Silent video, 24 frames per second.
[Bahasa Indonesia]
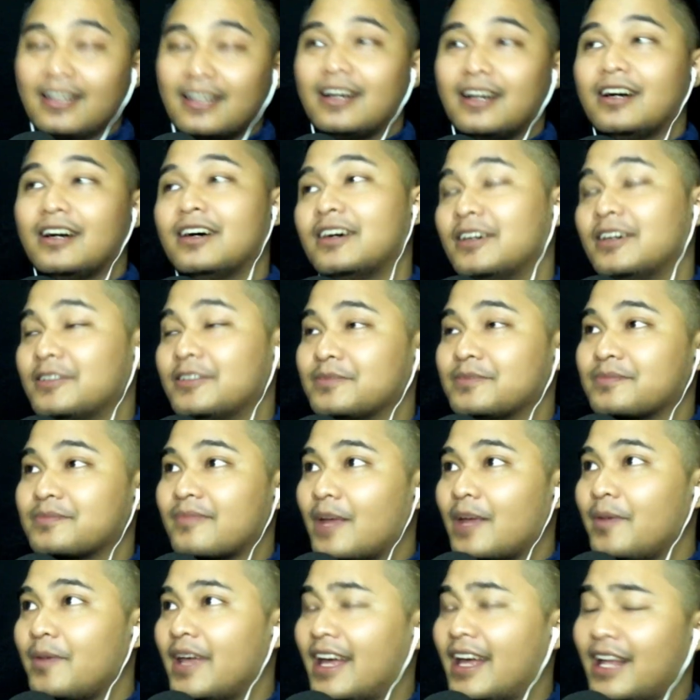uh,
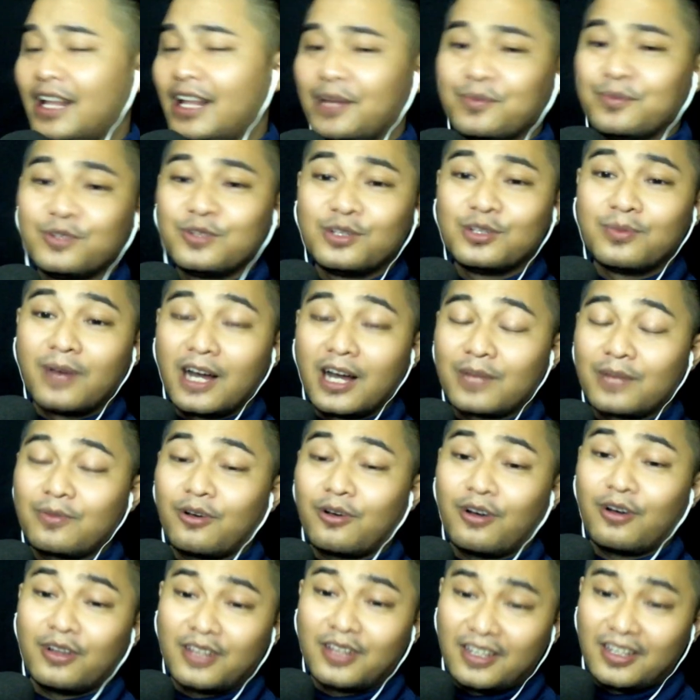apa ya lembut banget
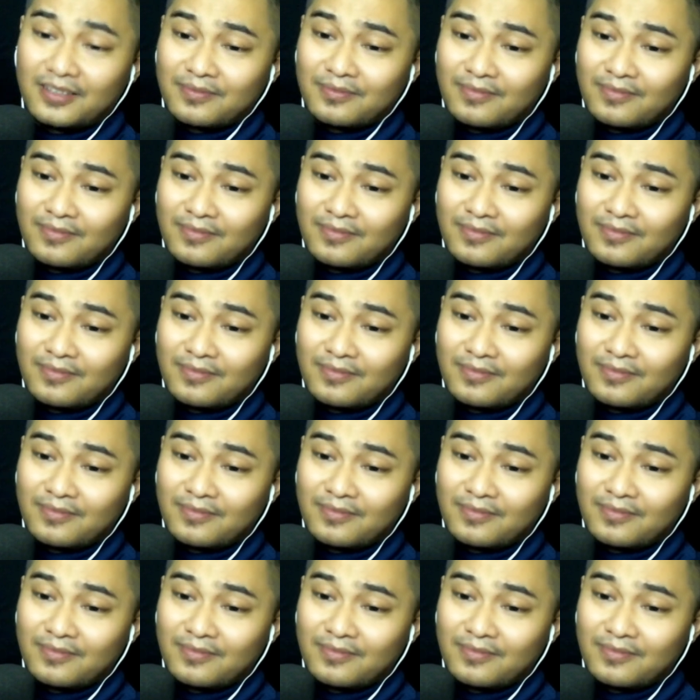pokoknya